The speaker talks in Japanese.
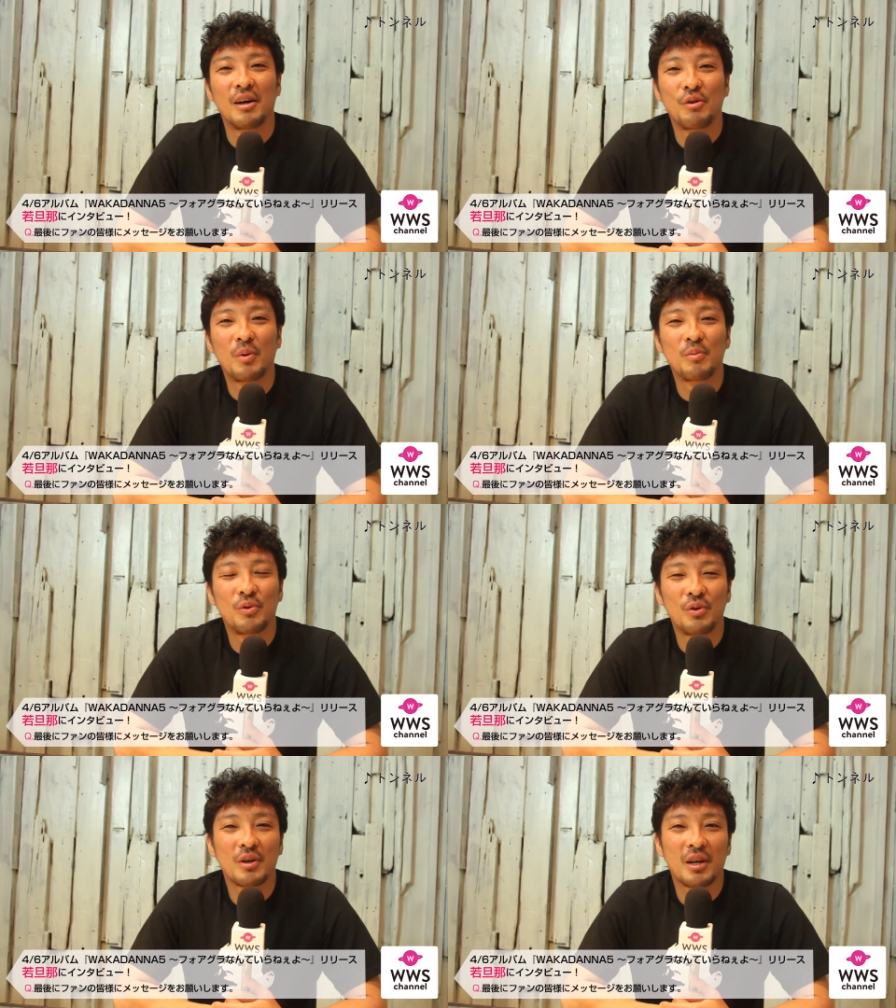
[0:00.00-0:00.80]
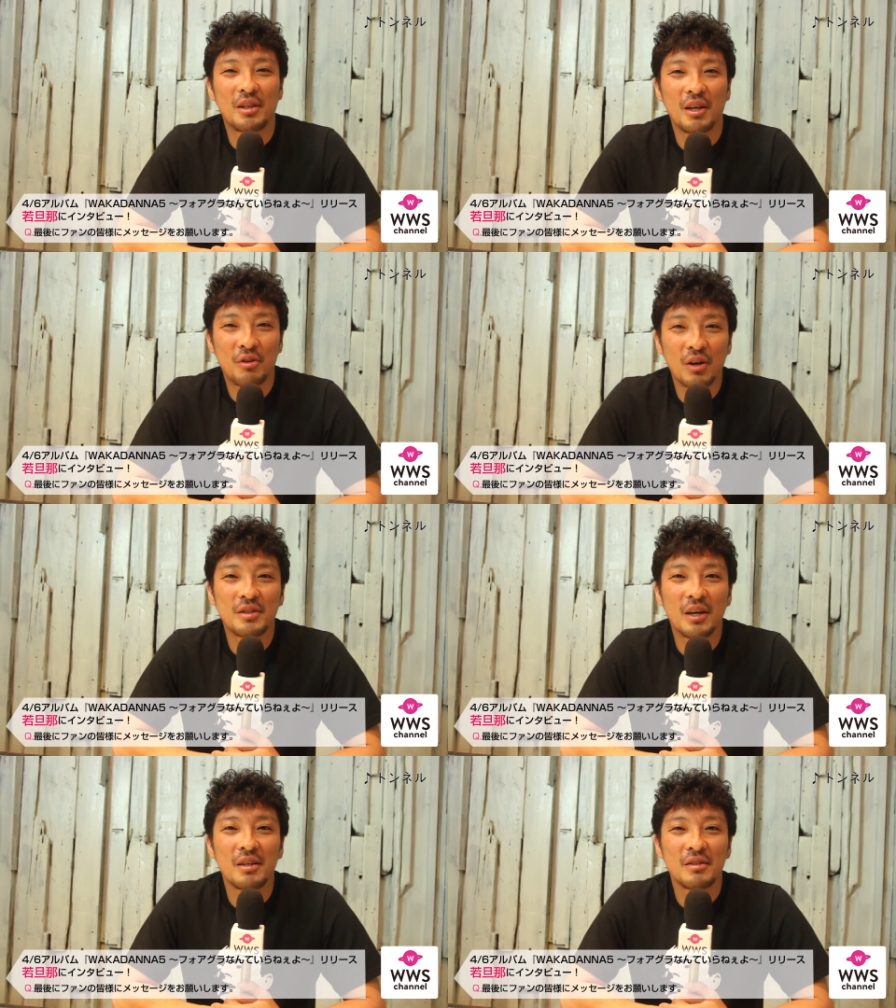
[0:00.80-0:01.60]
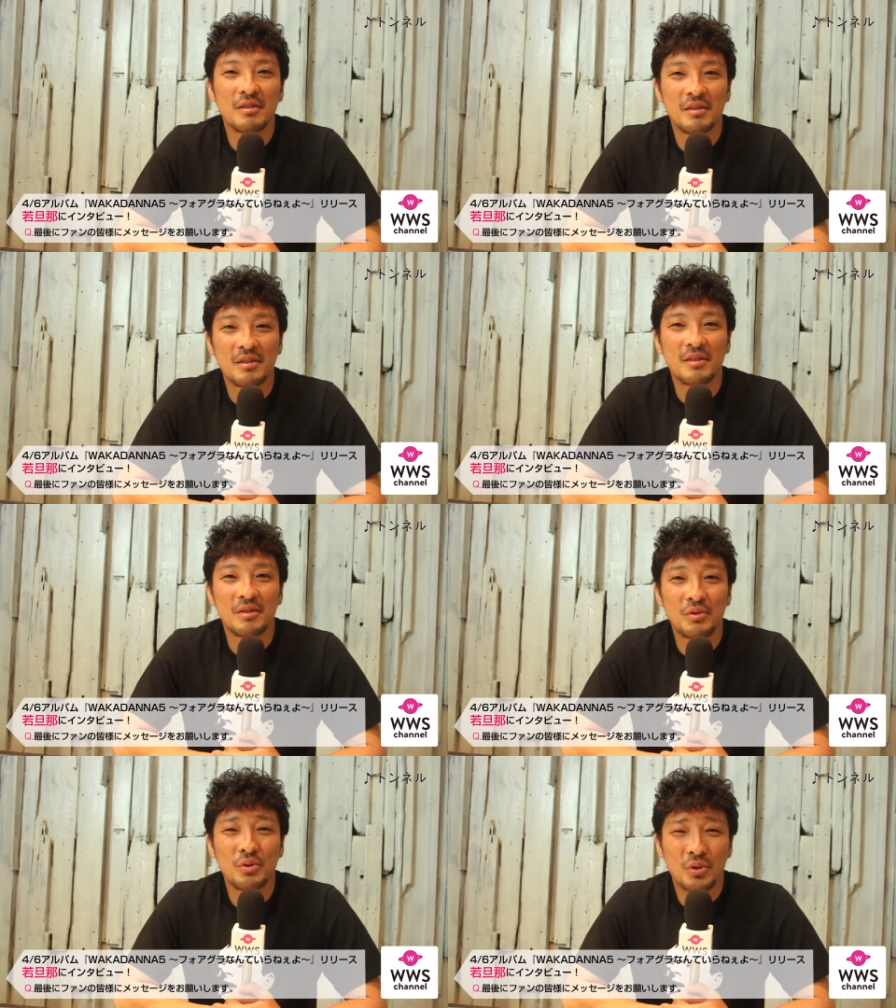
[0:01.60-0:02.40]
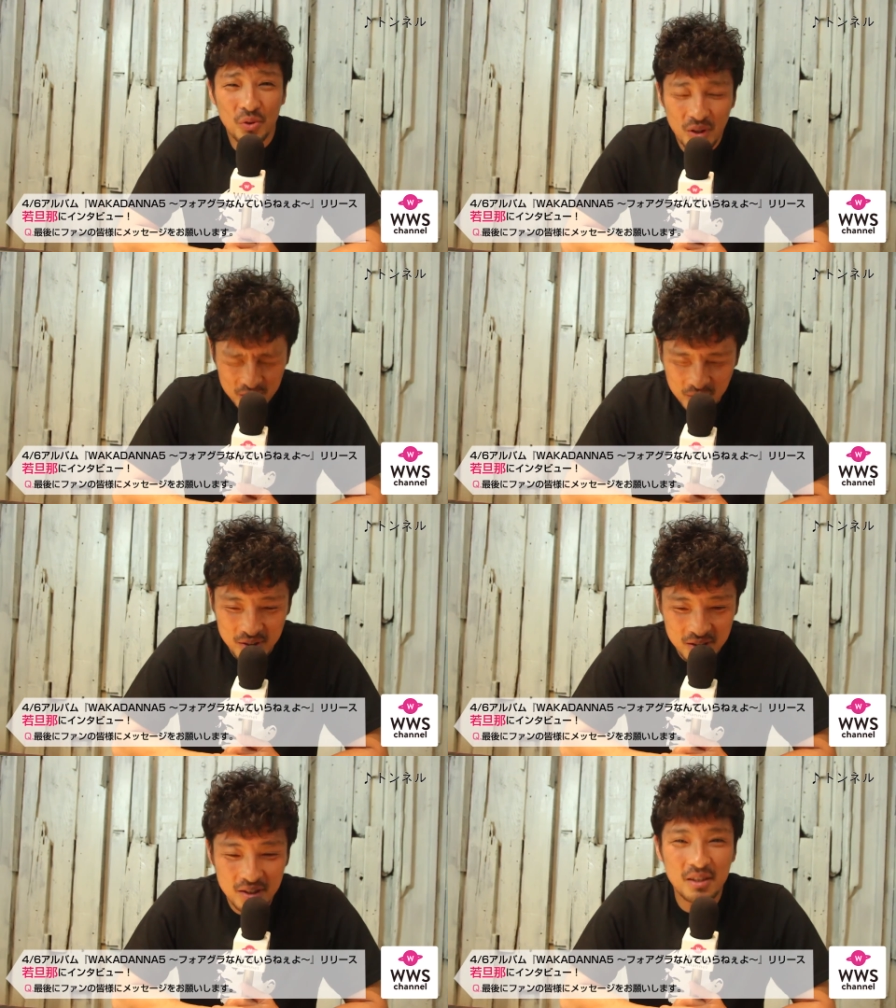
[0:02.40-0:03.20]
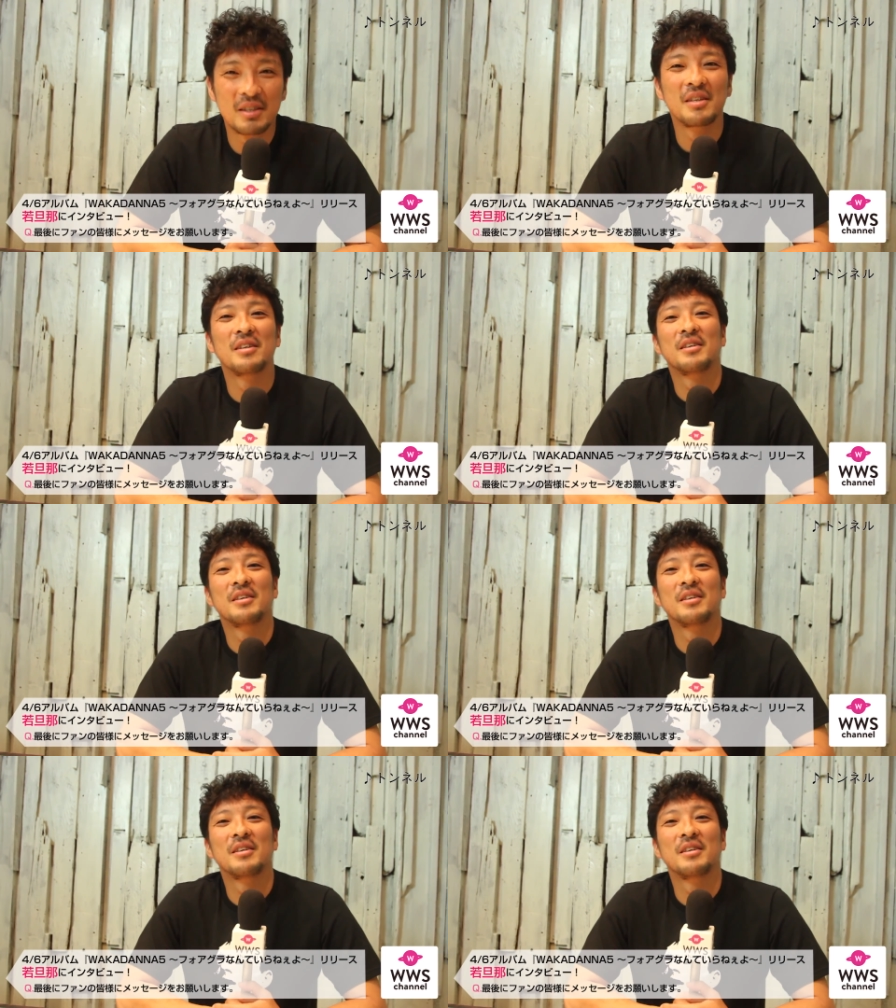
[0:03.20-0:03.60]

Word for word: アルバムを買ってやってくださいよろしくお願いします、